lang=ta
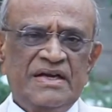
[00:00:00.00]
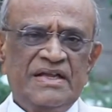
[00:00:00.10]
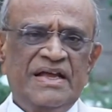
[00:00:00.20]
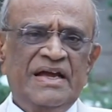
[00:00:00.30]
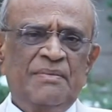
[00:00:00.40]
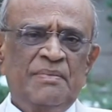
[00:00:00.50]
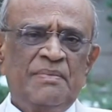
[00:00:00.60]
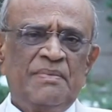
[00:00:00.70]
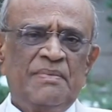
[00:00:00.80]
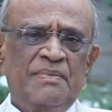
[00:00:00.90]
இதயம்
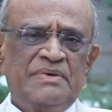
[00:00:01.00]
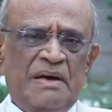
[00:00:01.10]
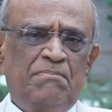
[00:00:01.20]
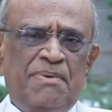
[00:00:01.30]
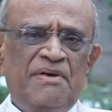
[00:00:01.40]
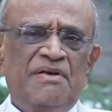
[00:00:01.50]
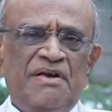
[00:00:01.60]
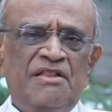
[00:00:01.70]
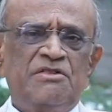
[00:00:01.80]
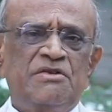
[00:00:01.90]
டப் என்று
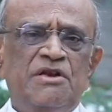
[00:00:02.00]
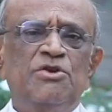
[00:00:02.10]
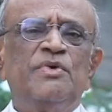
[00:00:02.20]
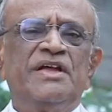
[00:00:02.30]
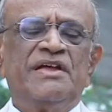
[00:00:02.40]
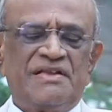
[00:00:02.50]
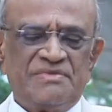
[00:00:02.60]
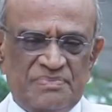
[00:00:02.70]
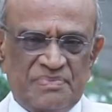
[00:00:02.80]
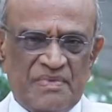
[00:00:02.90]
நின்று
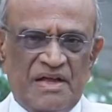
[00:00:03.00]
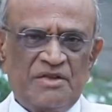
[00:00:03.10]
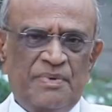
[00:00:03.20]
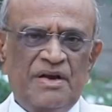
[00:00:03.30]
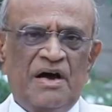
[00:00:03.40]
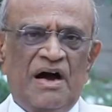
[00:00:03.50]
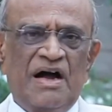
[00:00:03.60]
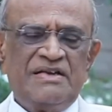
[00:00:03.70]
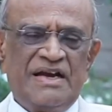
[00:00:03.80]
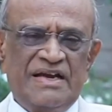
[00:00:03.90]
விடுகிறது அதுக்கு பேர்
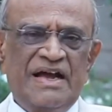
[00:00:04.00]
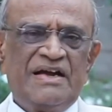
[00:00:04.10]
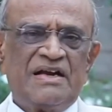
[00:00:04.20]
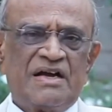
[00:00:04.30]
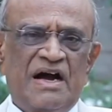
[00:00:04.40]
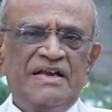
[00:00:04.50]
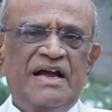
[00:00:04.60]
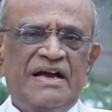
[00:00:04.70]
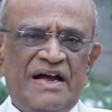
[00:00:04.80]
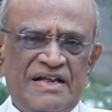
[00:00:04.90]
ஹார்ட் அட்டாக் அண்ட்
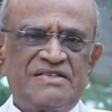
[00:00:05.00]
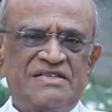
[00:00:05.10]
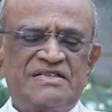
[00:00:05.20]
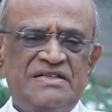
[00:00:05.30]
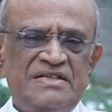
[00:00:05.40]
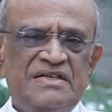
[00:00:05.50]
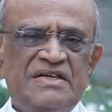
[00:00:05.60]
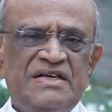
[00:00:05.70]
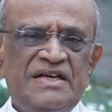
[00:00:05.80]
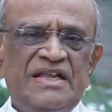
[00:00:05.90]
கார்டியாக் அரெஸ்ட்
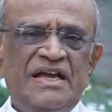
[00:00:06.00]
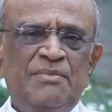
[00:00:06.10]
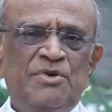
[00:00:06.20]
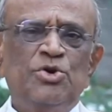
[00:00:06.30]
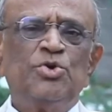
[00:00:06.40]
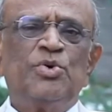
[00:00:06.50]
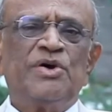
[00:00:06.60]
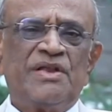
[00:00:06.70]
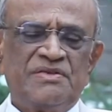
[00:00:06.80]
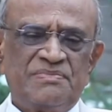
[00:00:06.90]
இதயம் நின்று
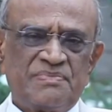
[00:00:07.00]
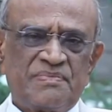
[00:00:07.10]
போகிறது